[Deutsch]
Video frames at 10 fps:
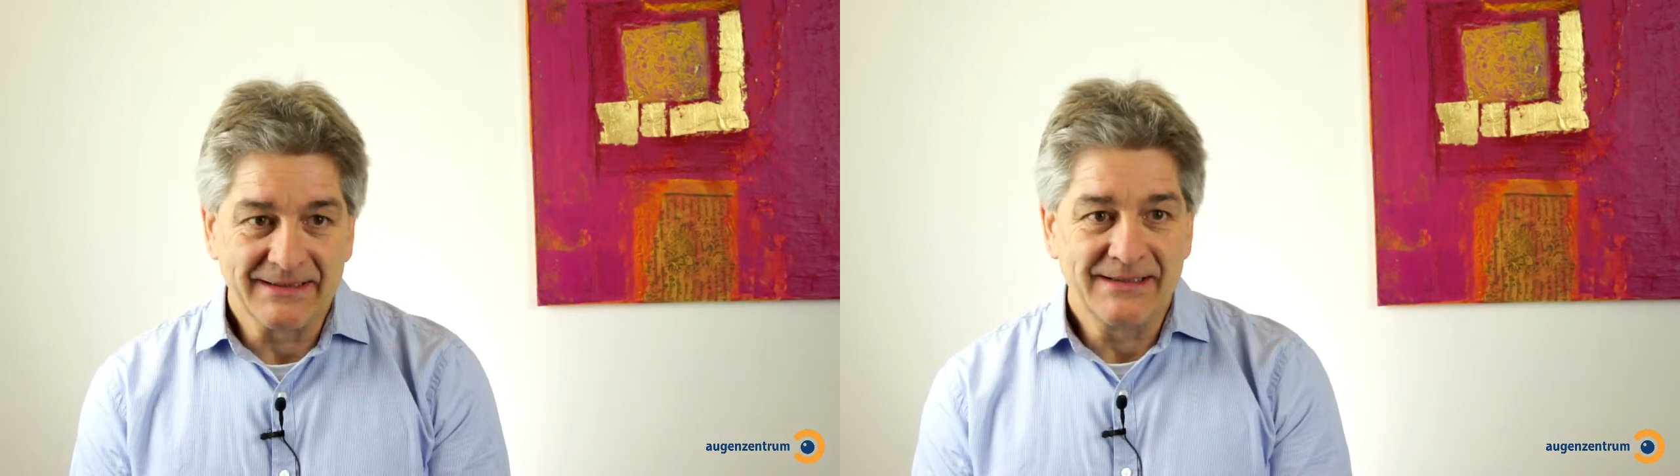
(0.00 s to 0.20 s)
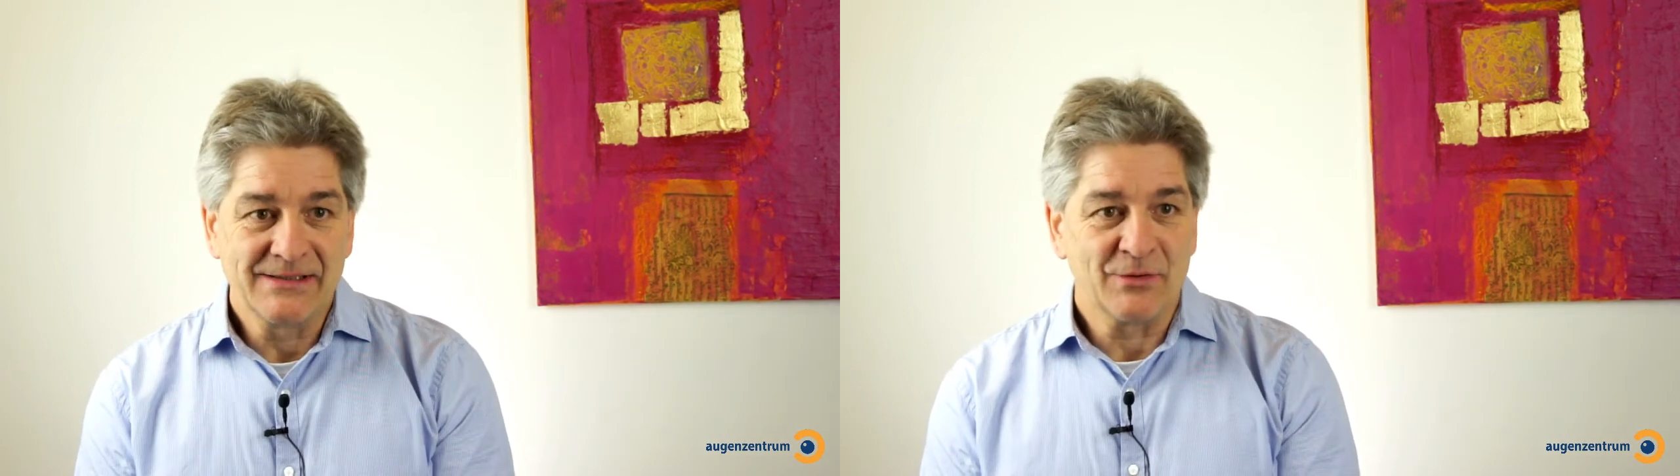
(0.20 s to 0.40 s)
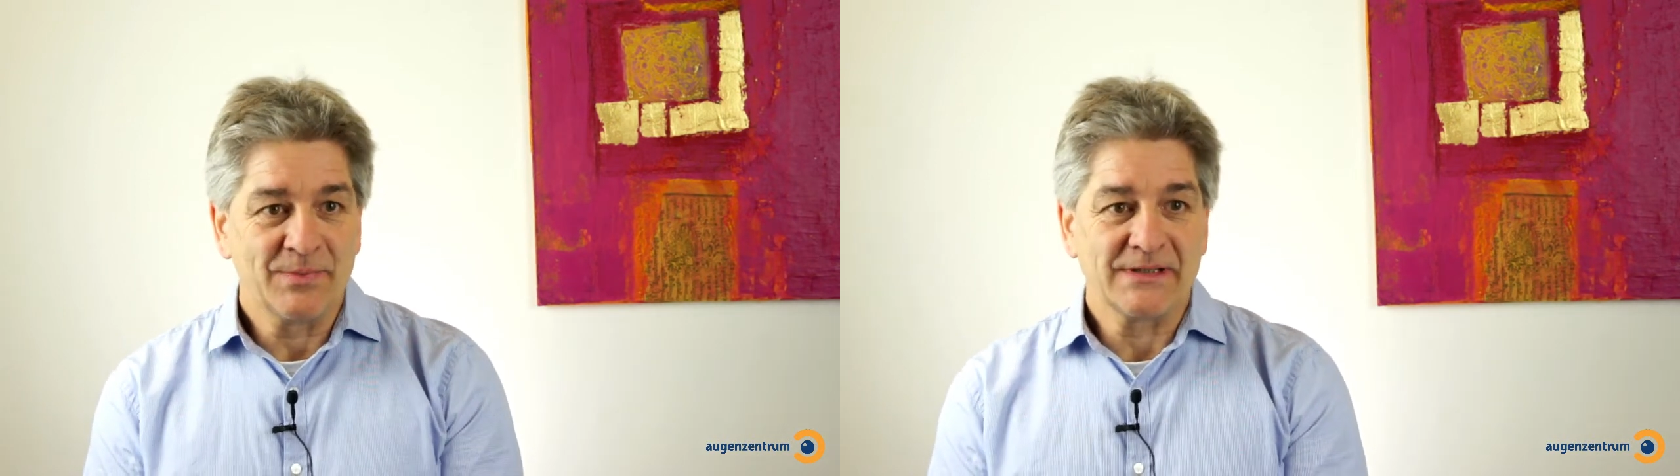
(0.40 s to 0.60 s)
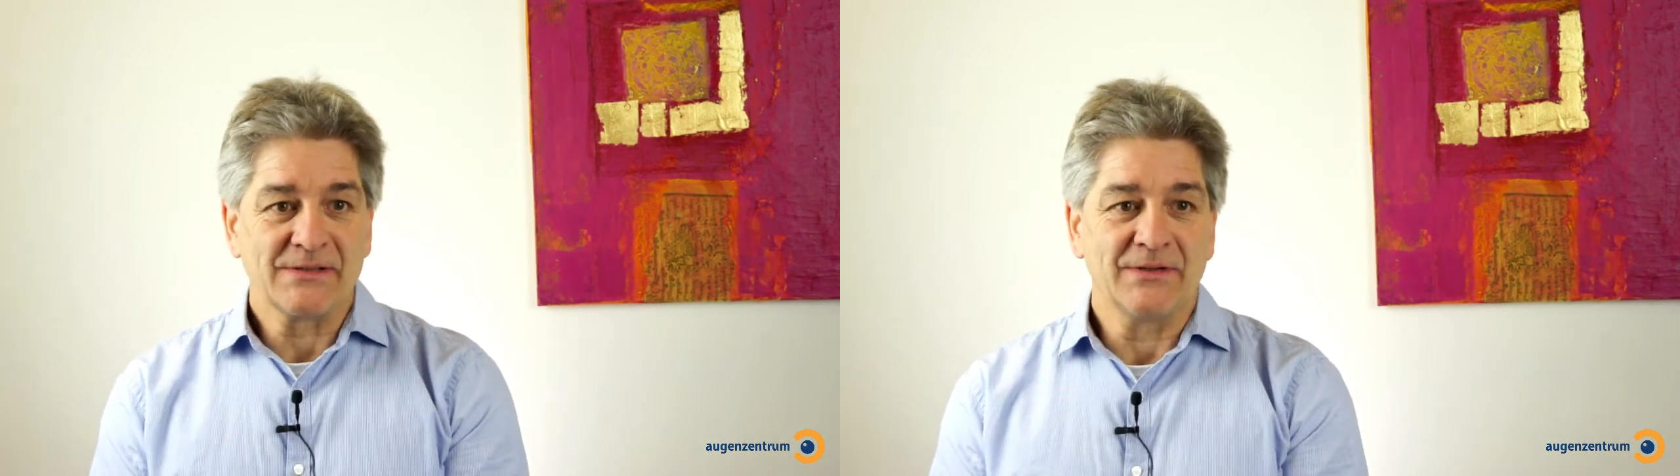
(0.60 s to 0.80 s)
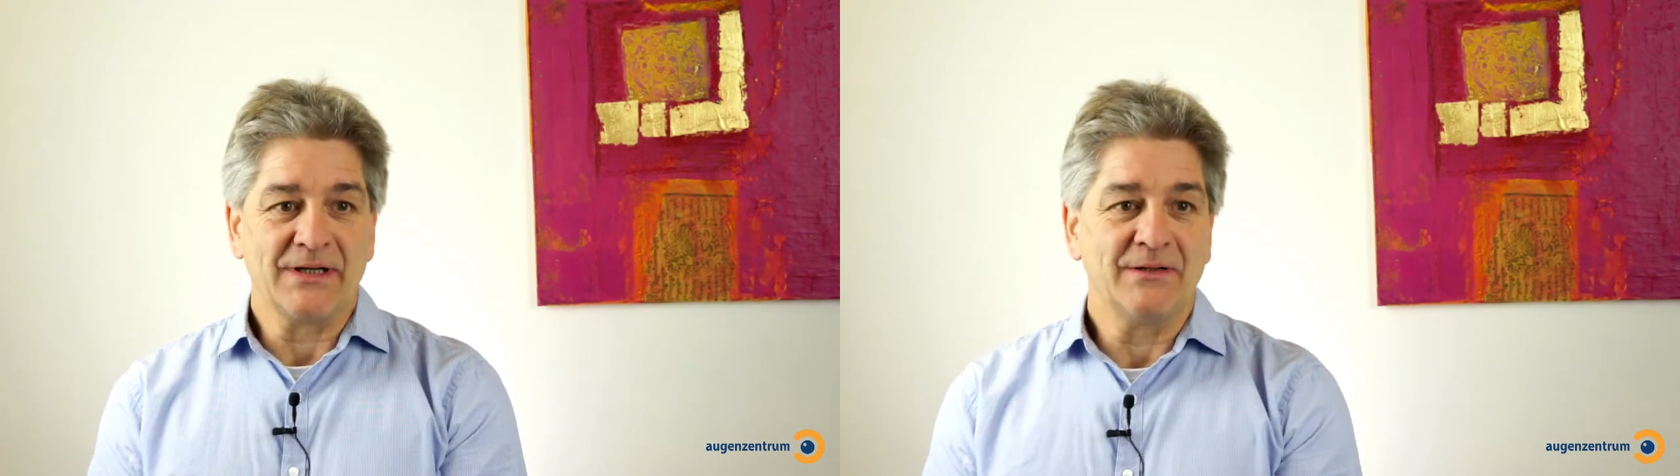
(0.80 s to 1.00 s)
diese
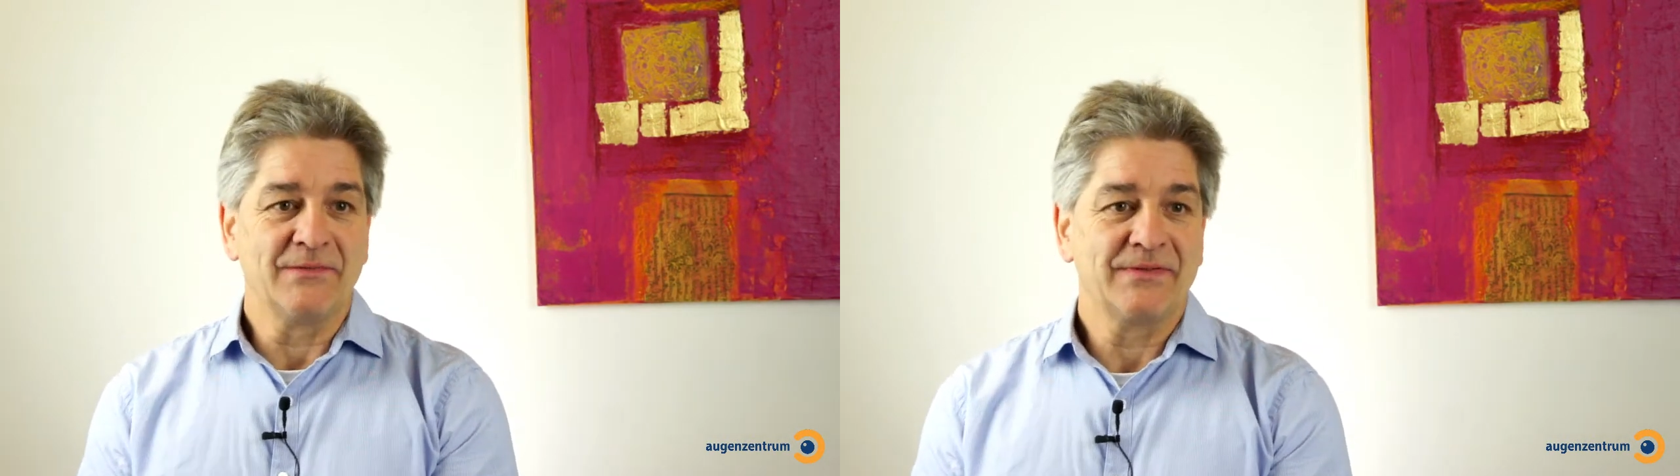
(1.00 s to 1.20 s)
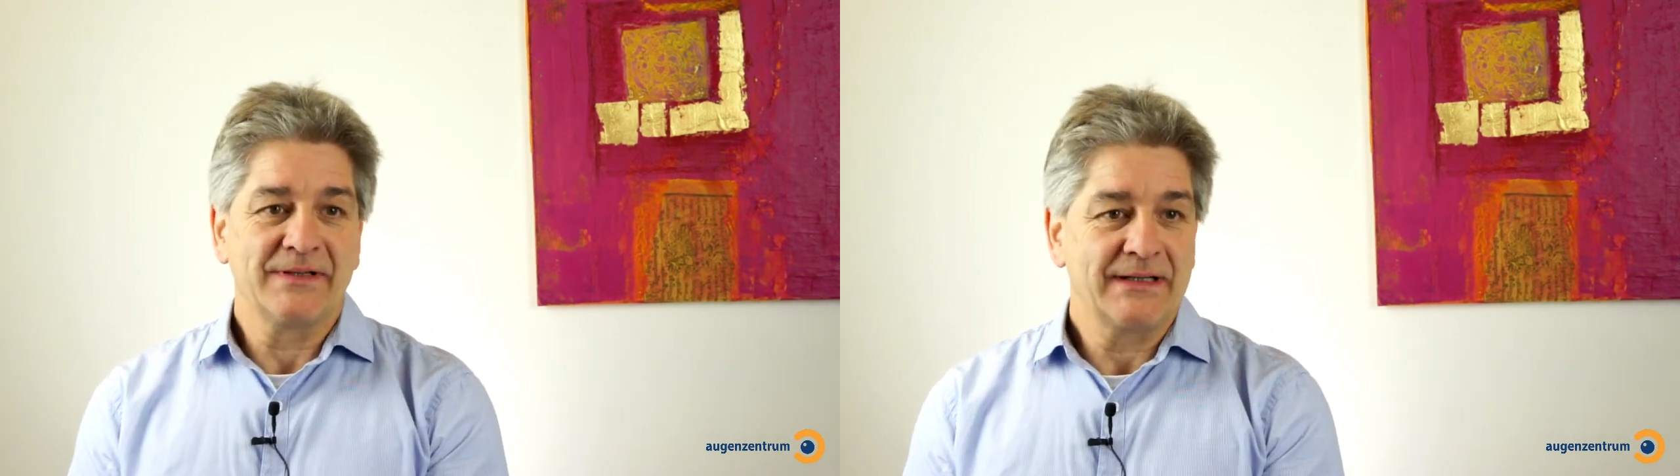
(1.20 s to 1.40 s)
Operation auf.